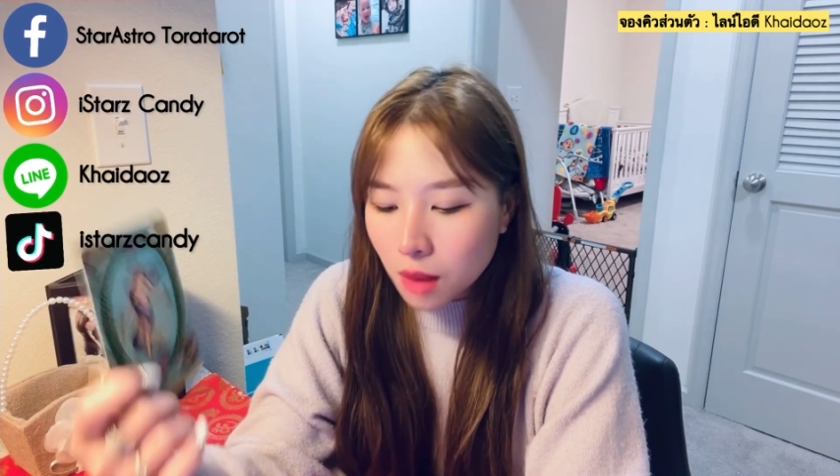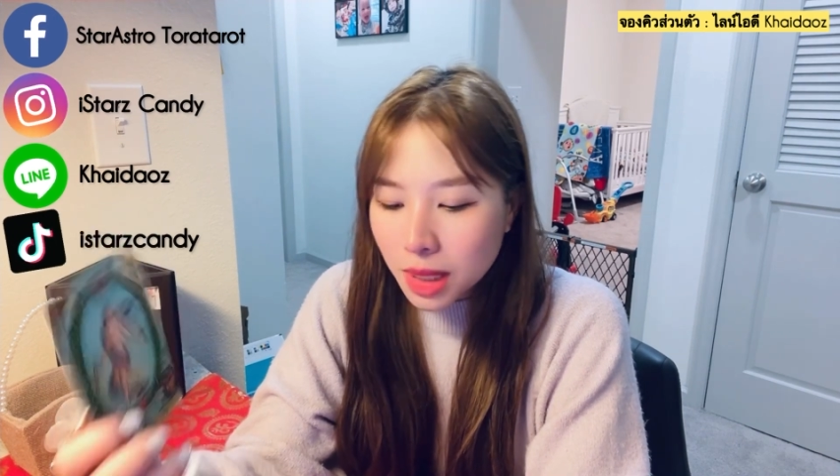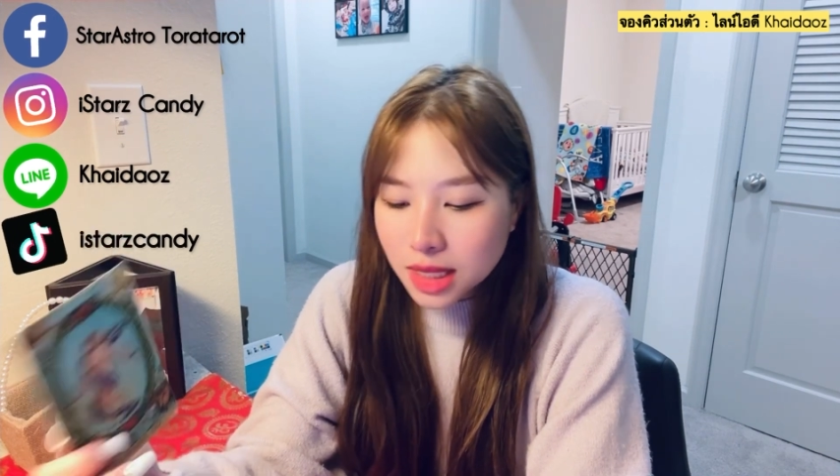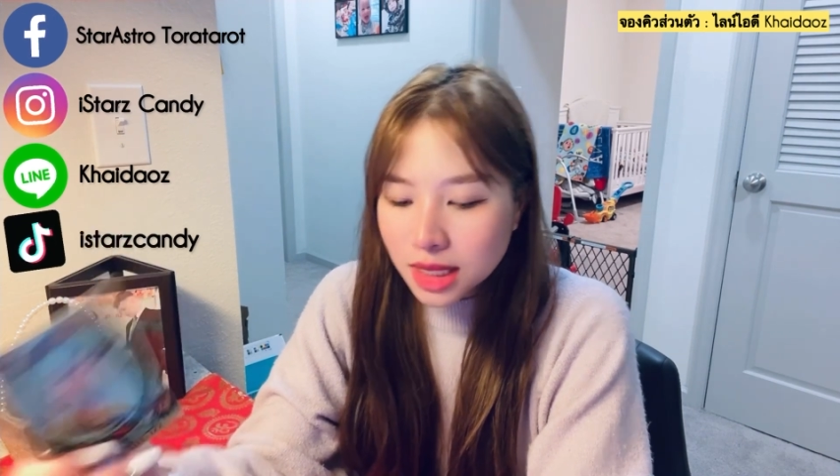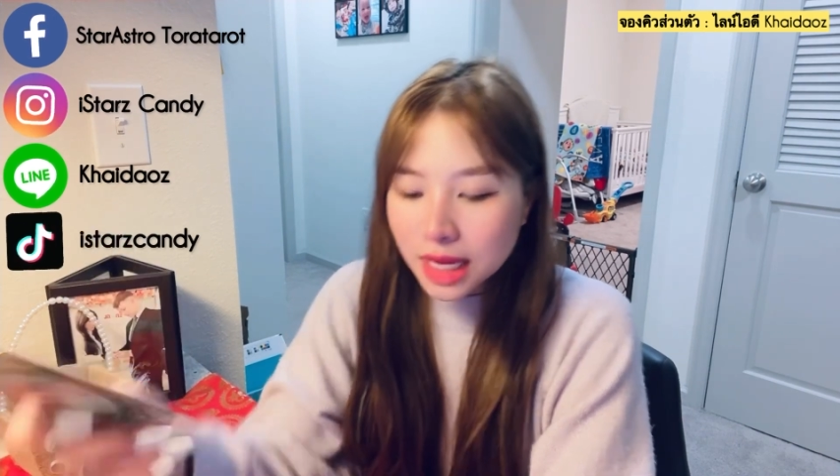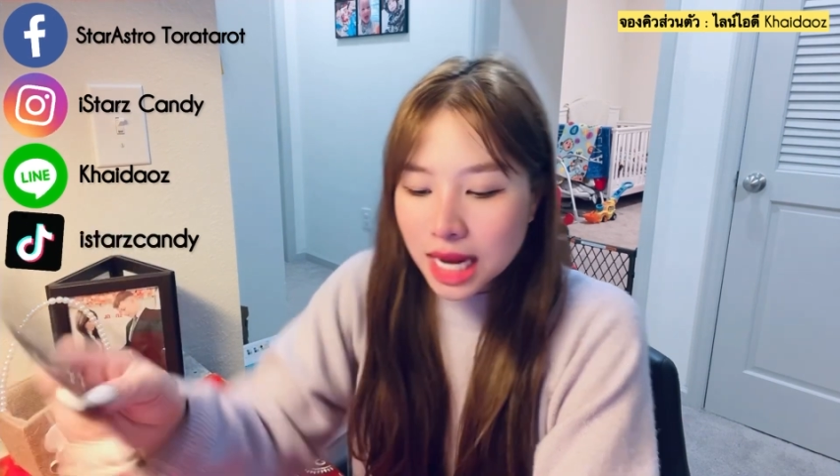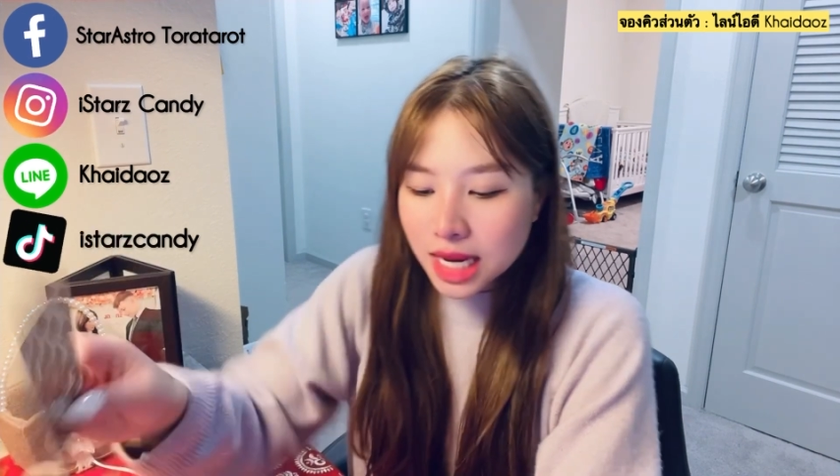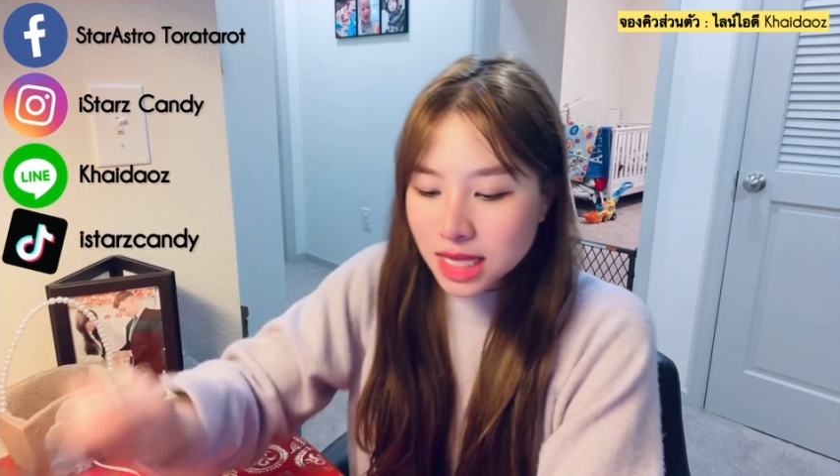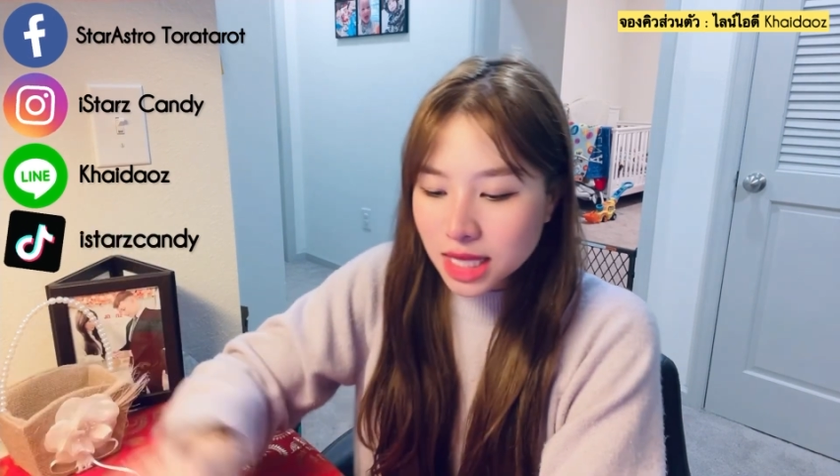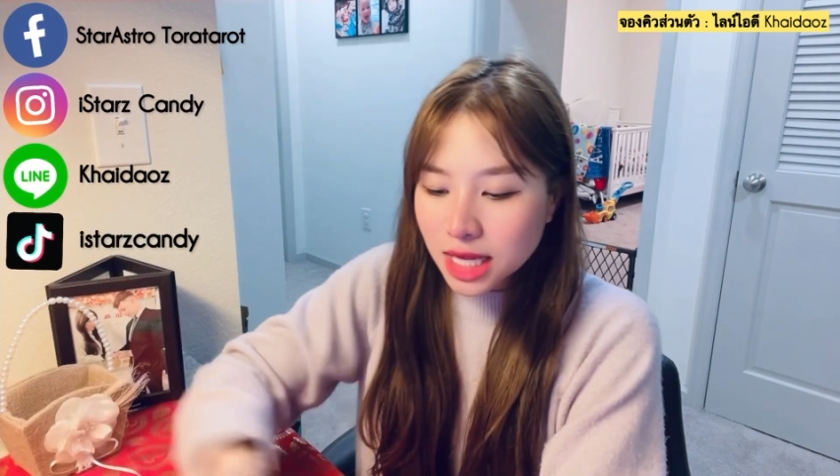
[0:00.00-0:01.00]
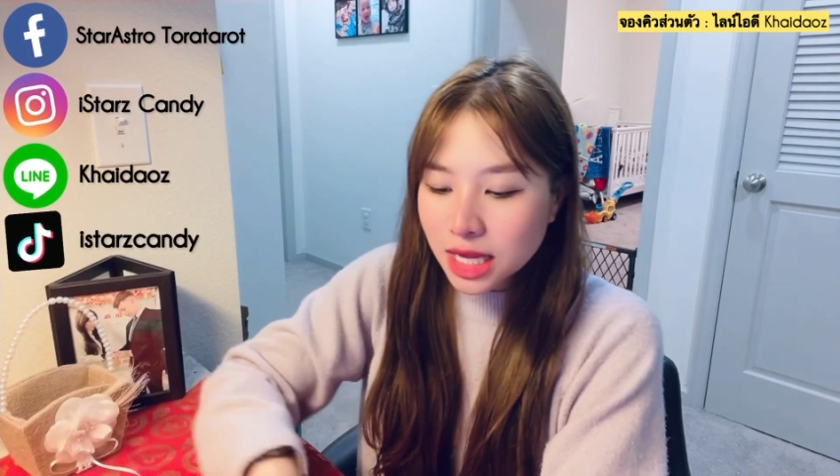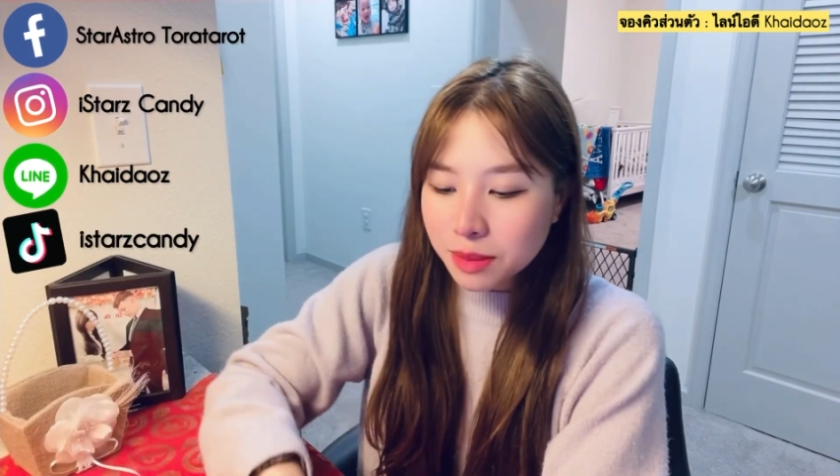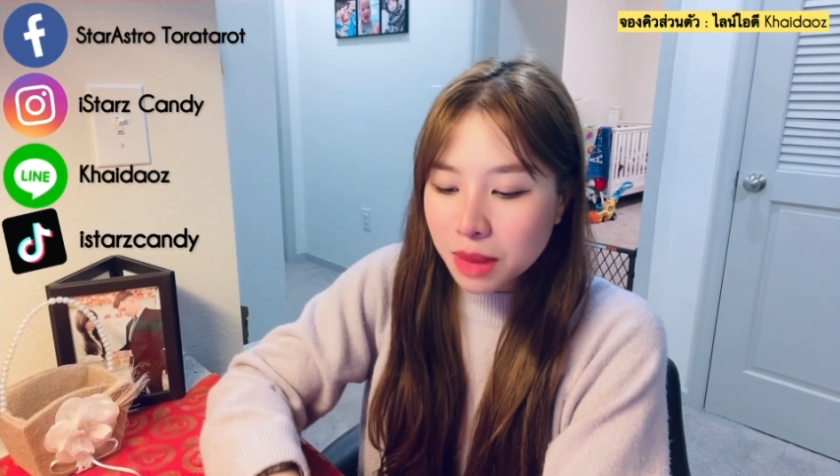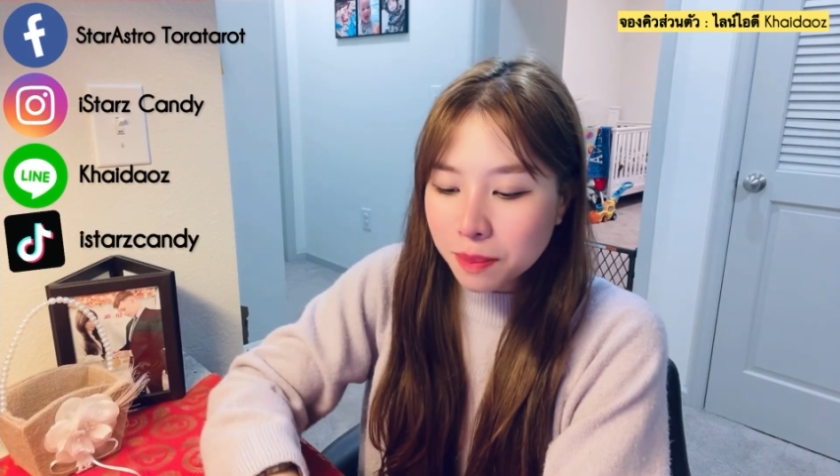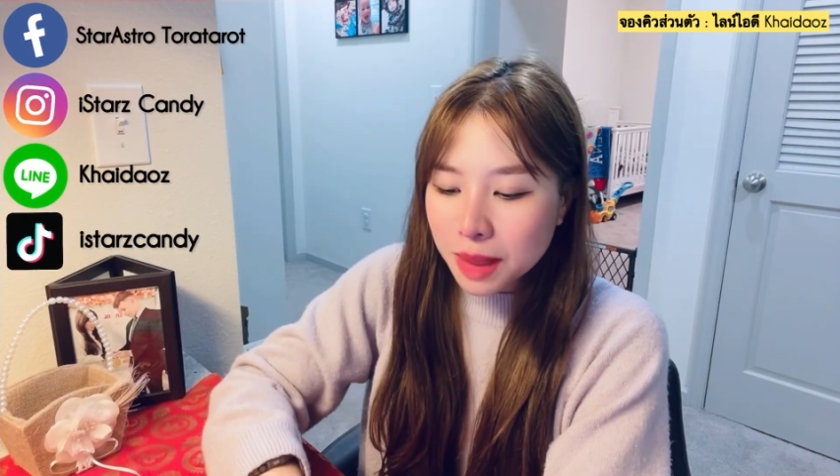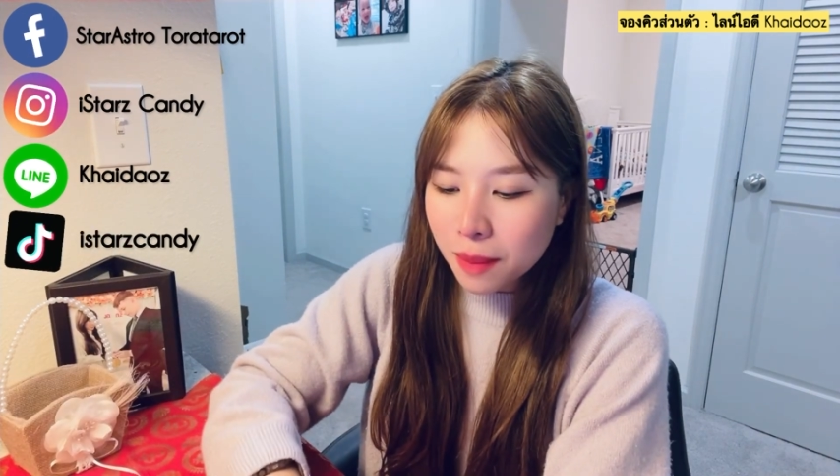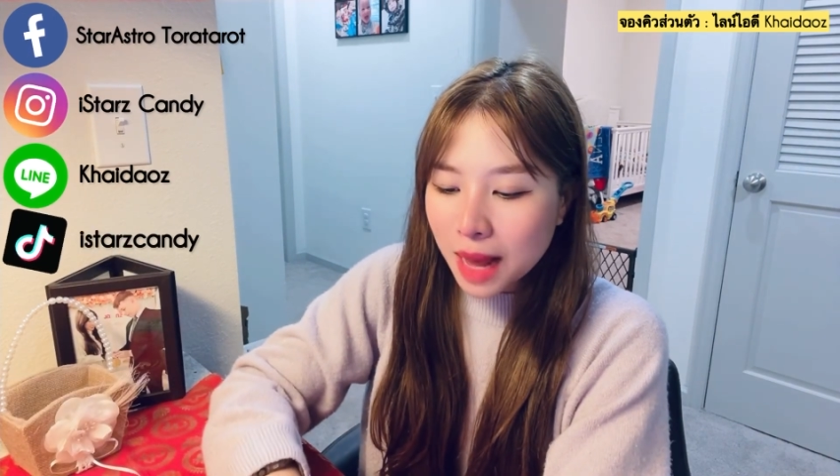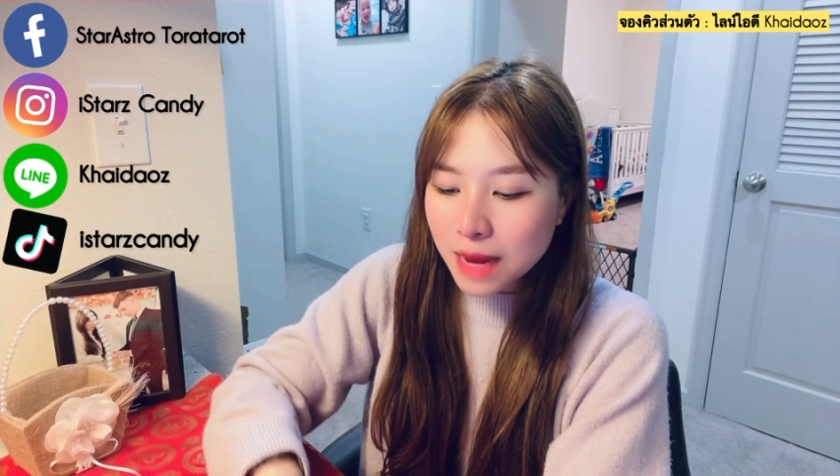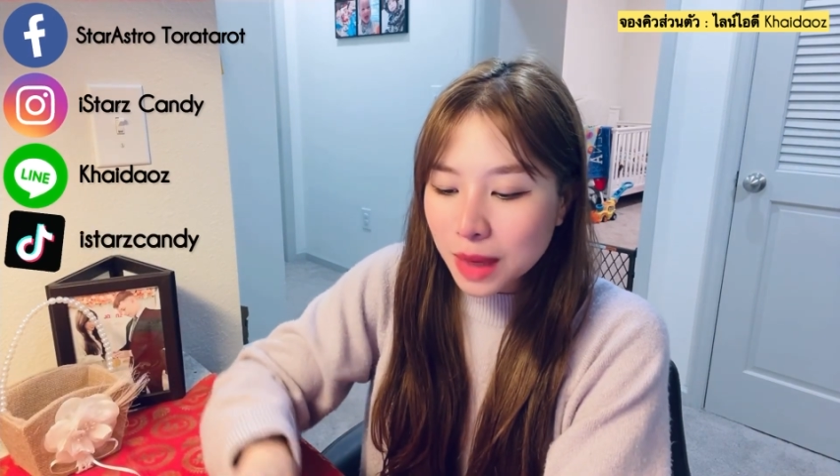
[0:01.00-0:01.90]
เพราะฉะนั้น Energy นี้มันเป็นไพ่